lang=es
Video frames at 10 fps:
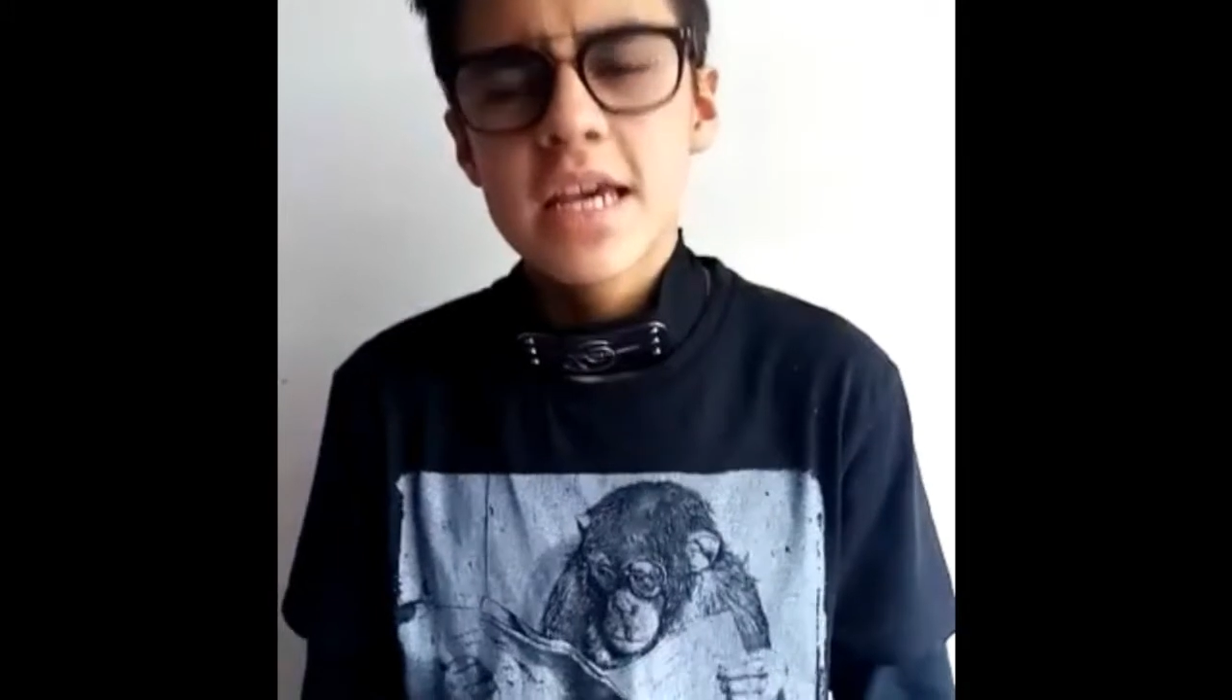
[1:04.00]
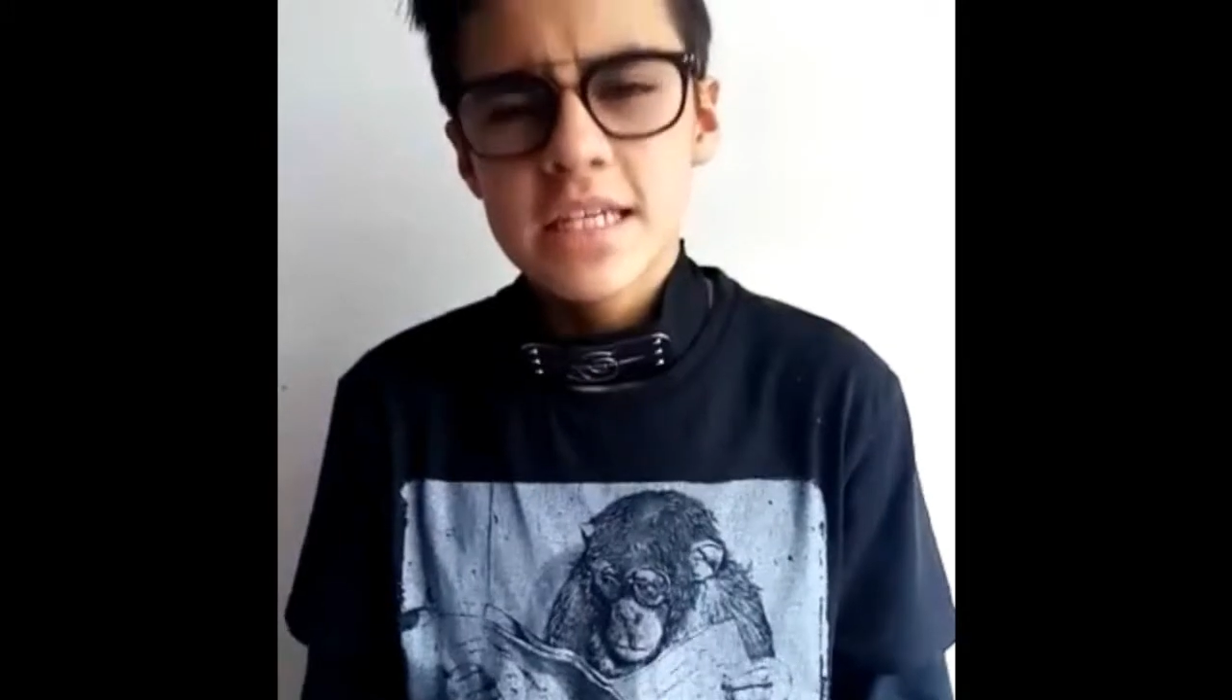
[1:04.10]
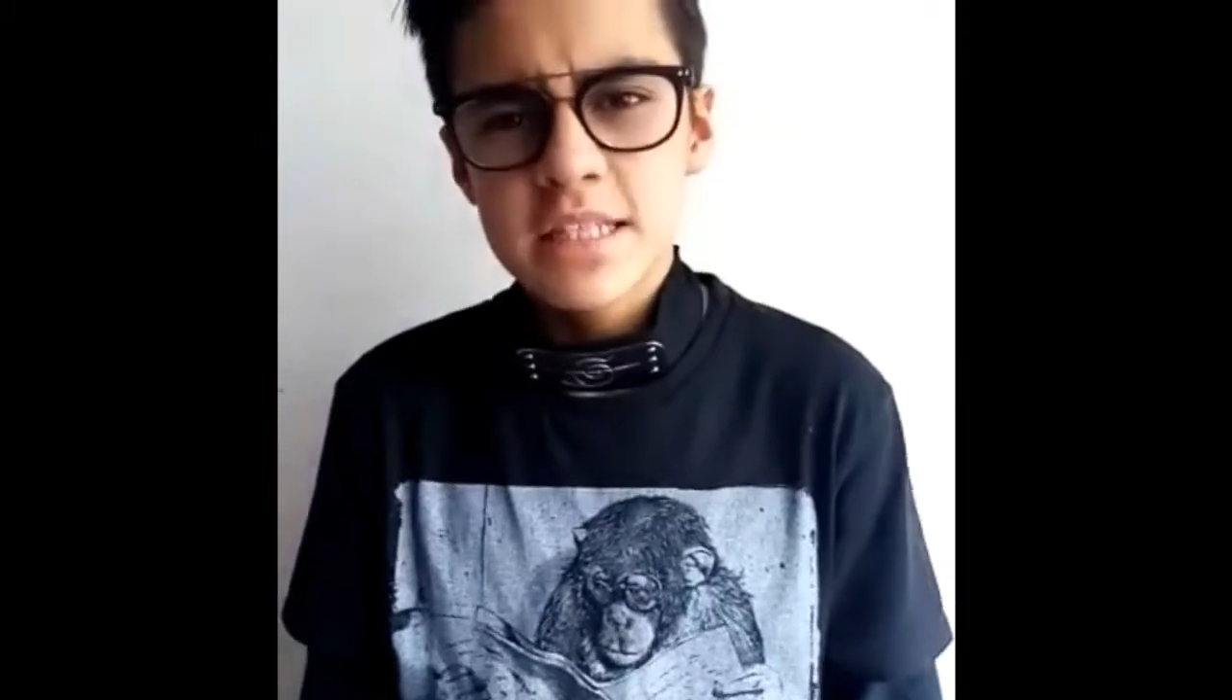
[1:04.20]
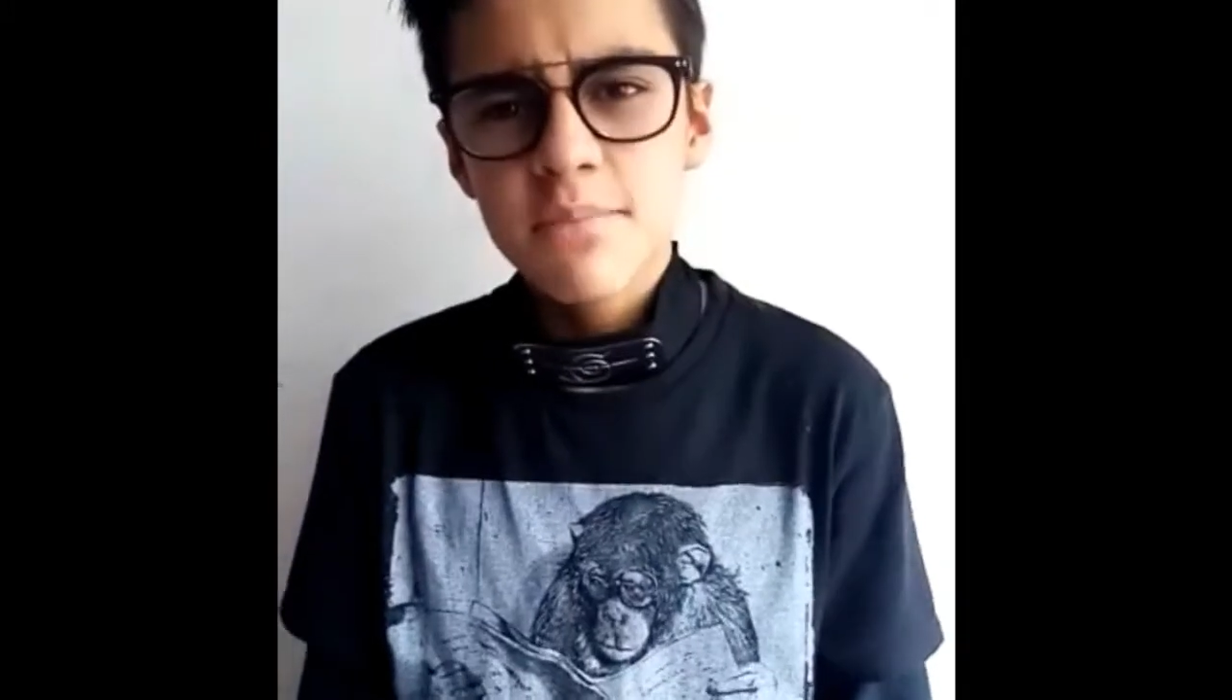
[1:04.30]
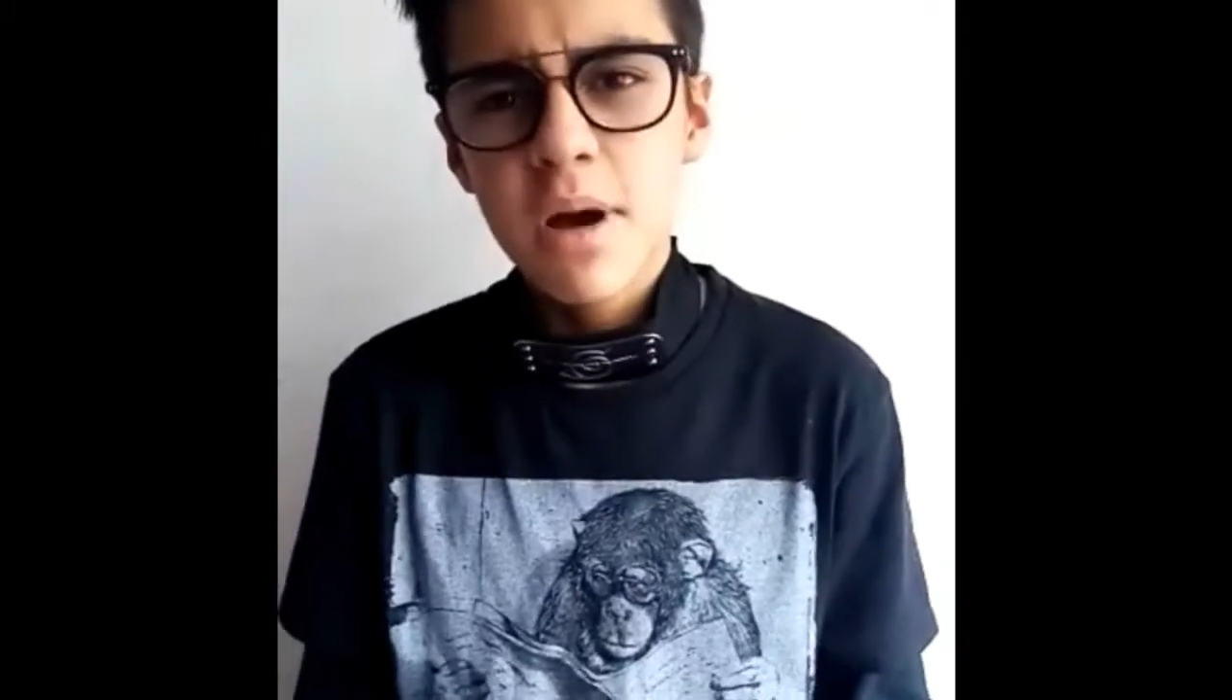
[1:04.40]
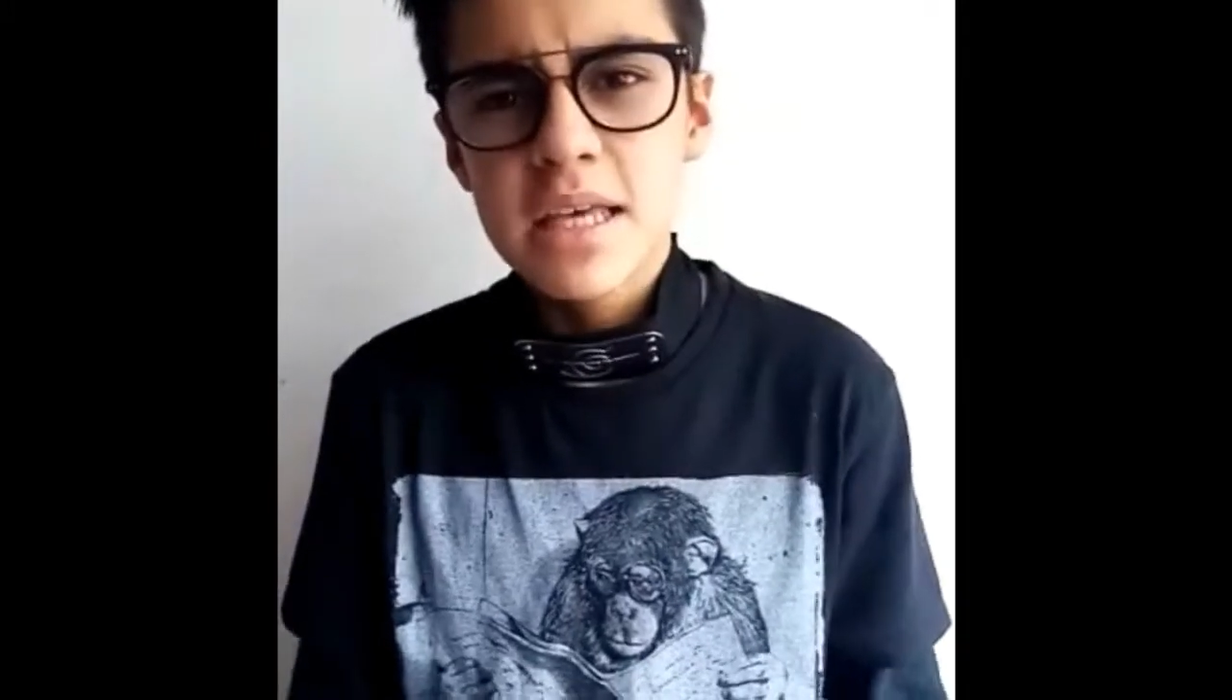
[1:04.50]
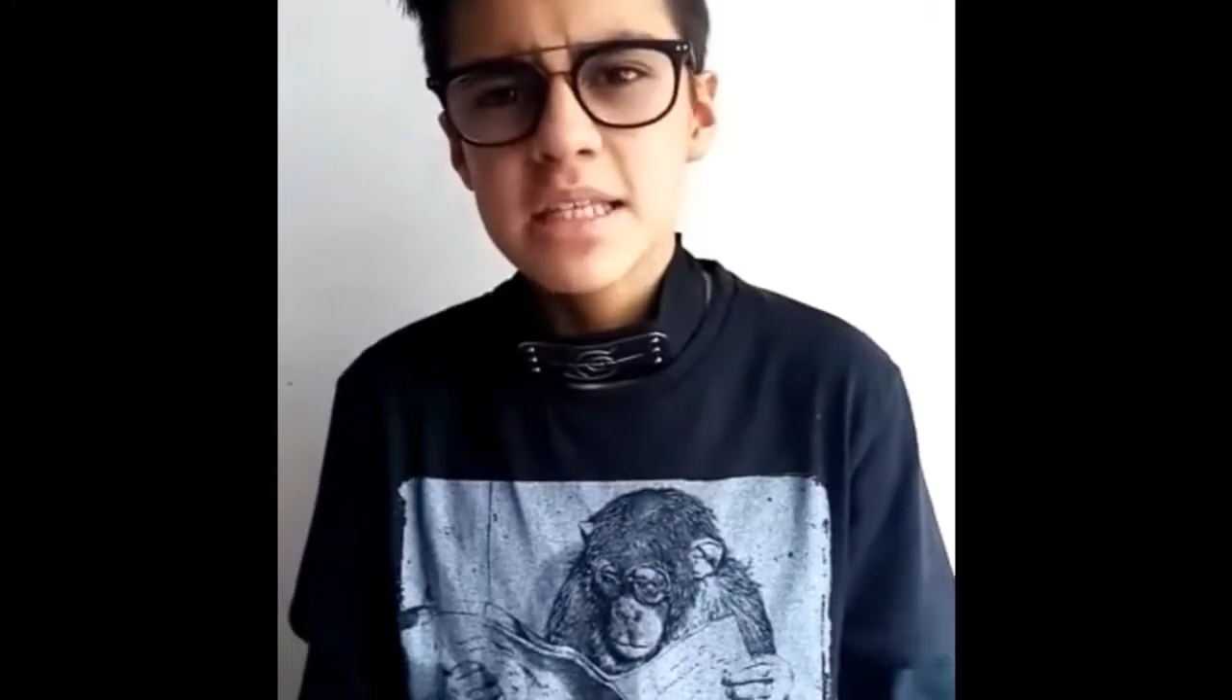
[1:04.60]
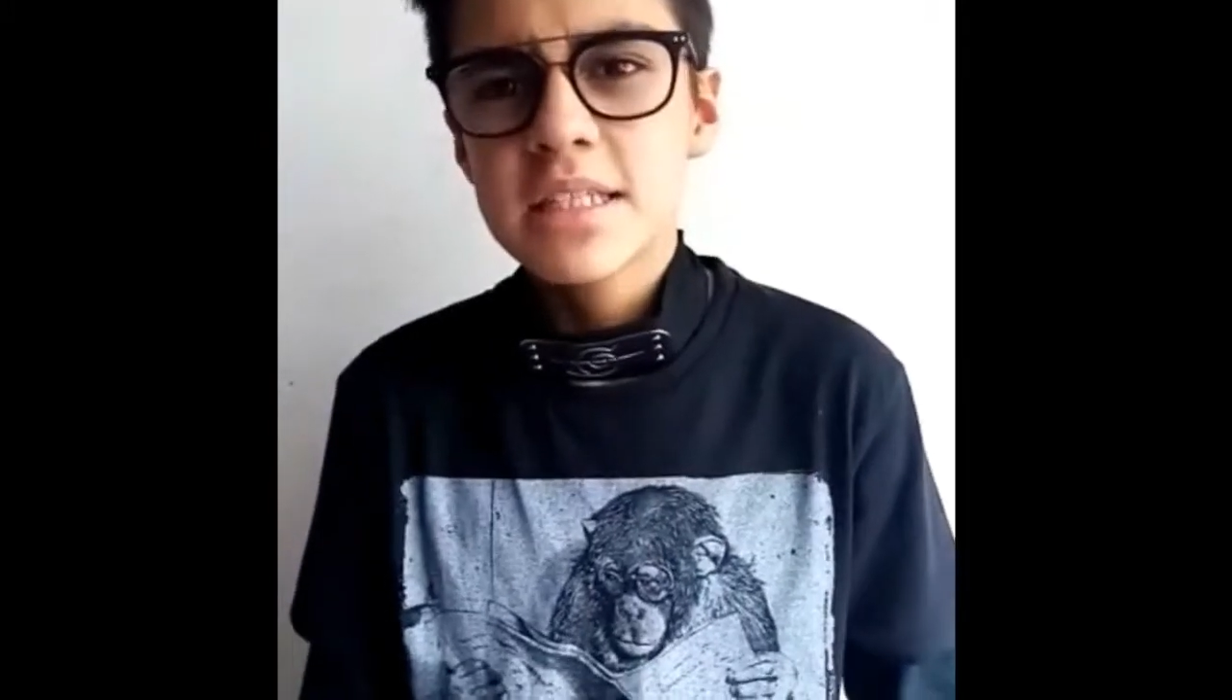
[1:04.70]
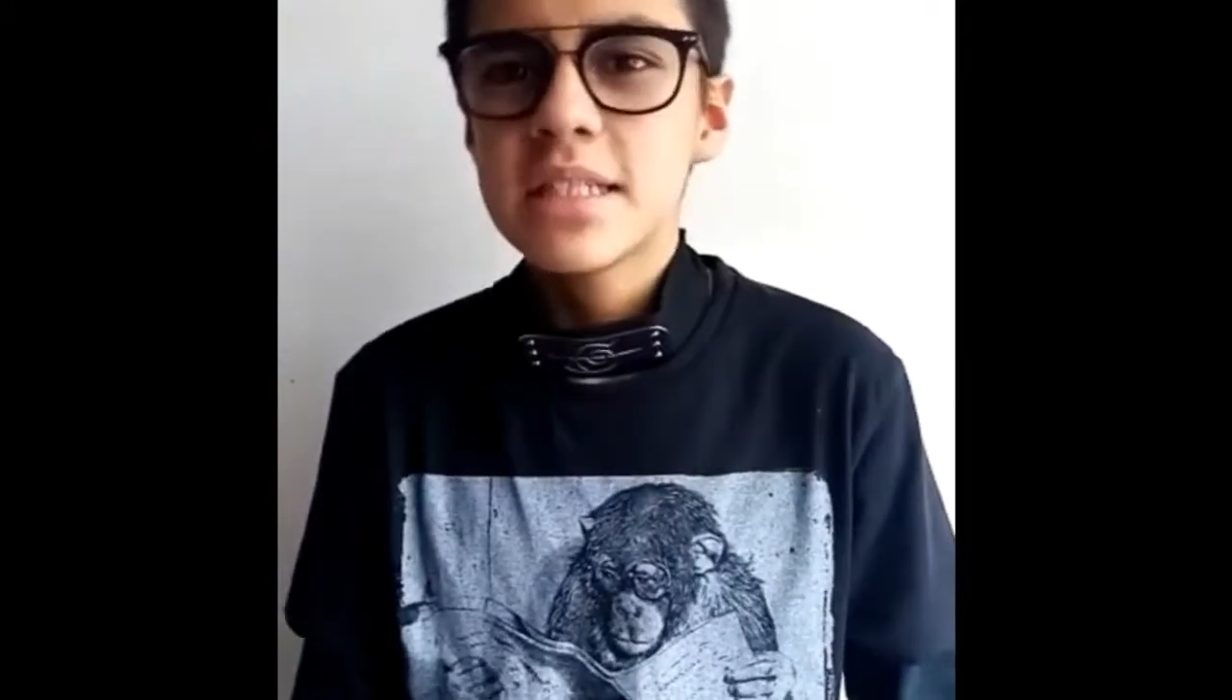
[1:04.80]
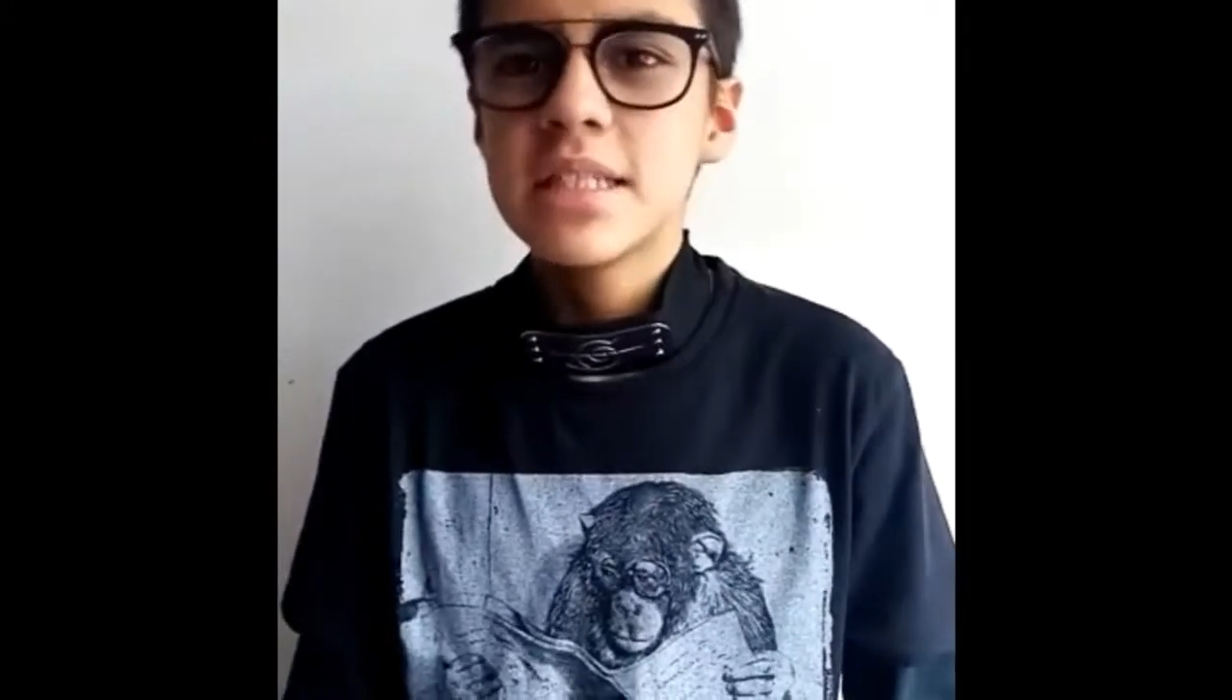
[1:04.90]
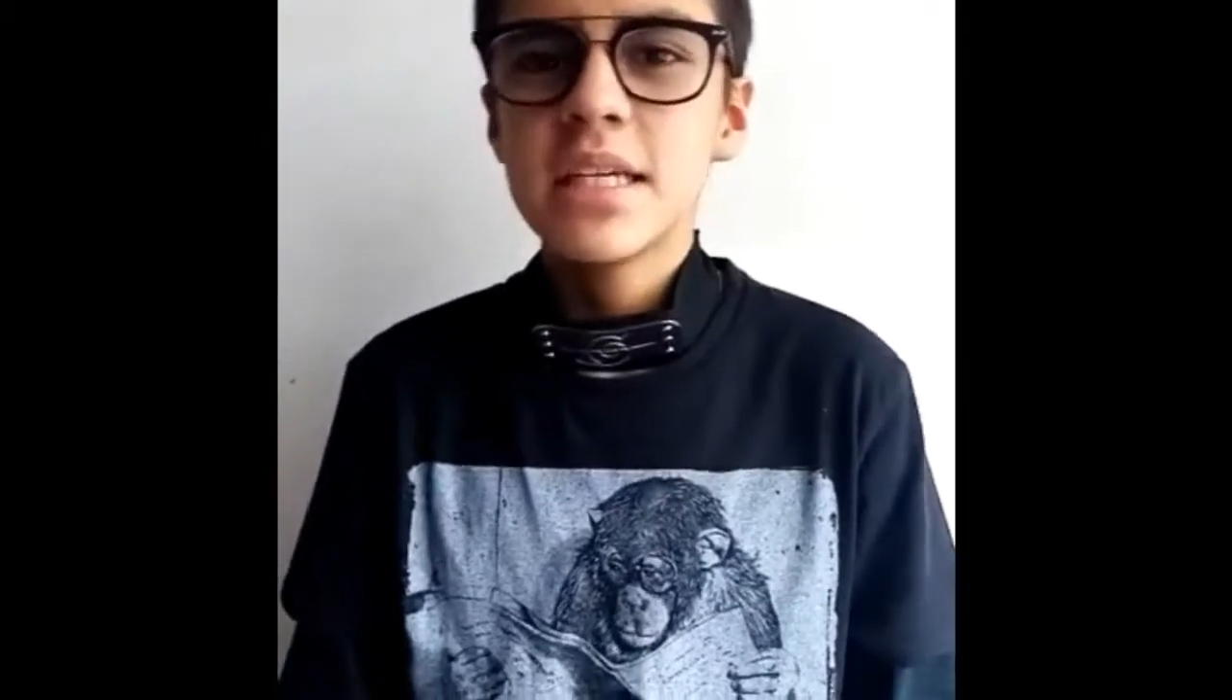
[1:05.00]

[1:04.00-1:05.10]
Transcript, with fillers: este país